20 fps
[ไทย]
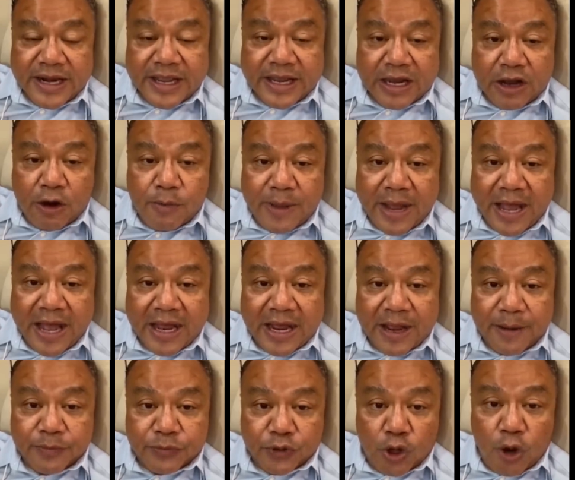กๆเขามาหา
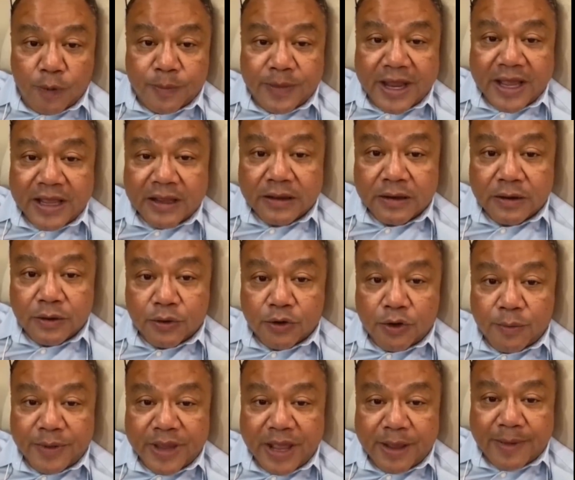คำตอบนะลอง
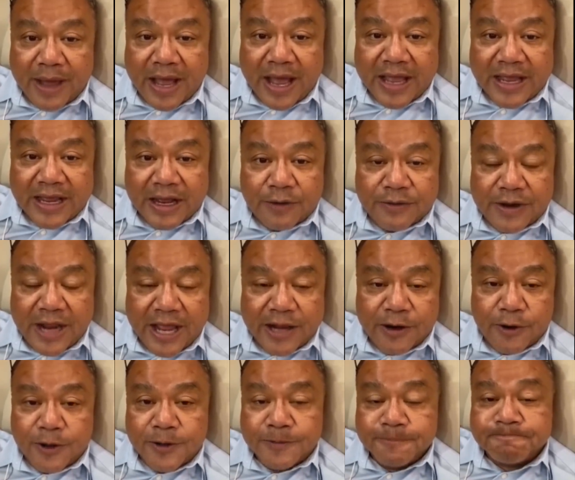พยายามหาให้เขาได้ห
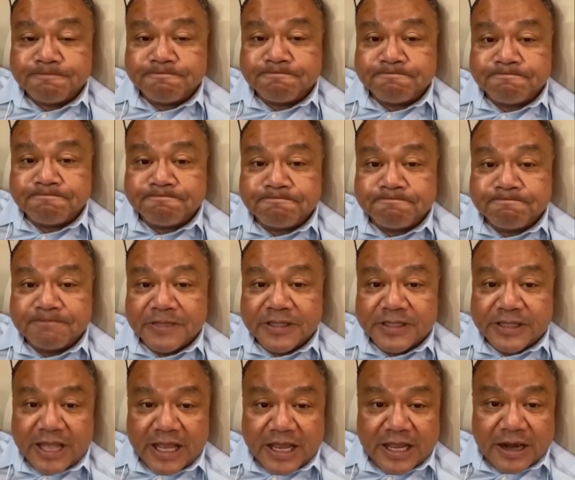น่อย
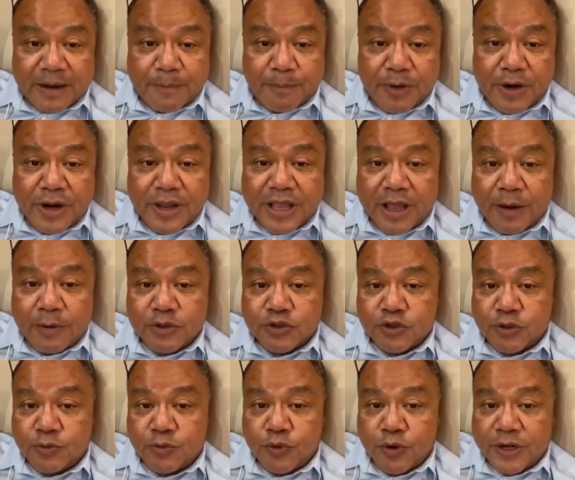แต่กลับมาเรื่องเยาวชน
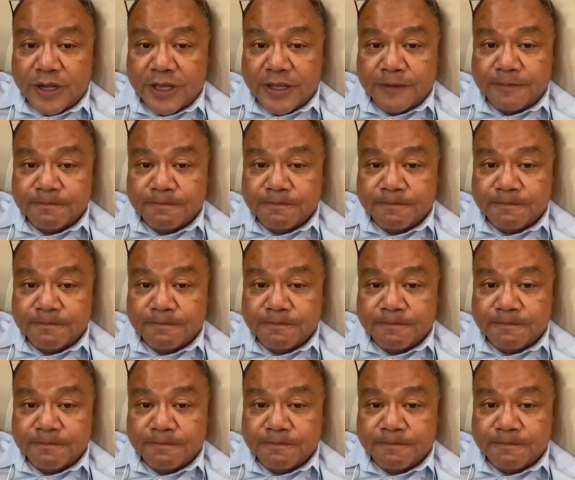พวกนี้